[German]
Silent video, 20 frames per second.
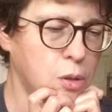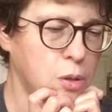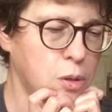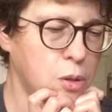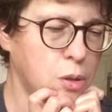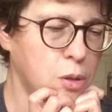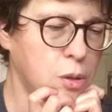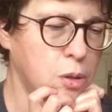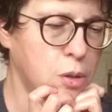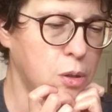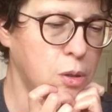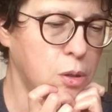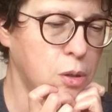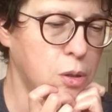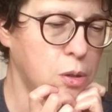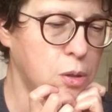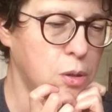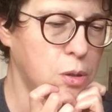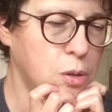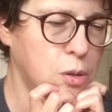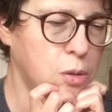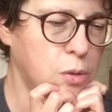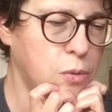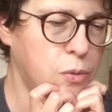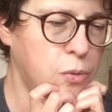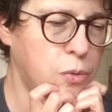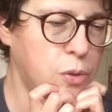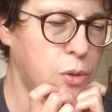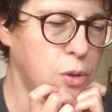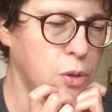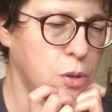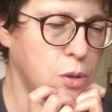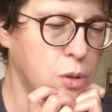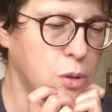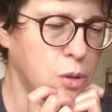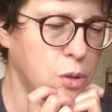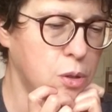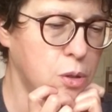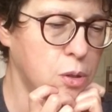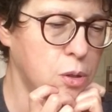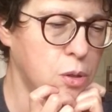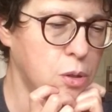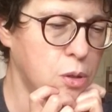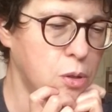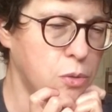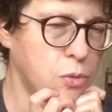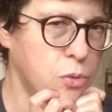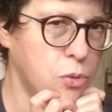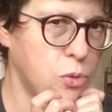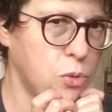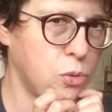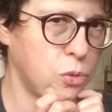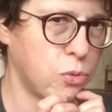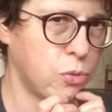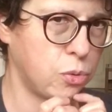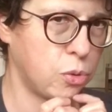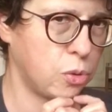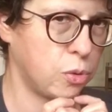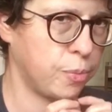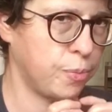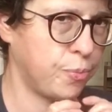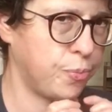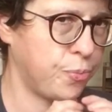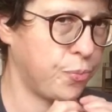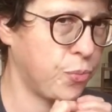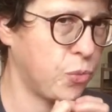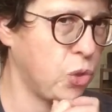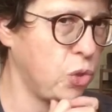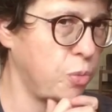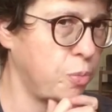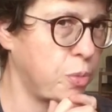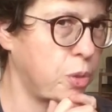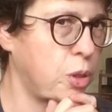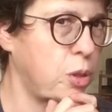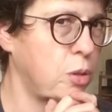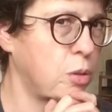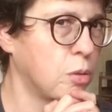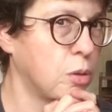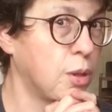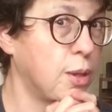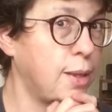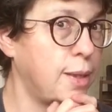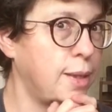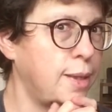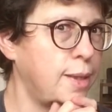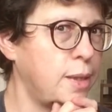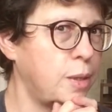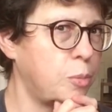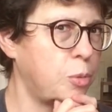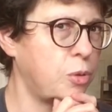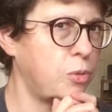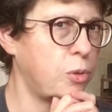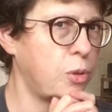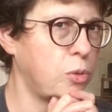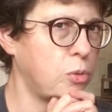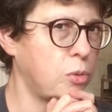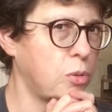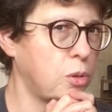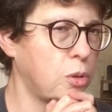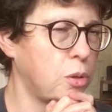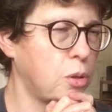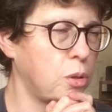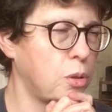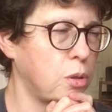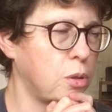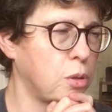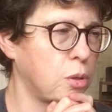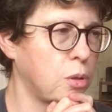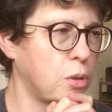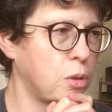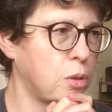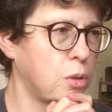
drei, vier, fünf. Nochmal. Kleine Bewegung nach hinten.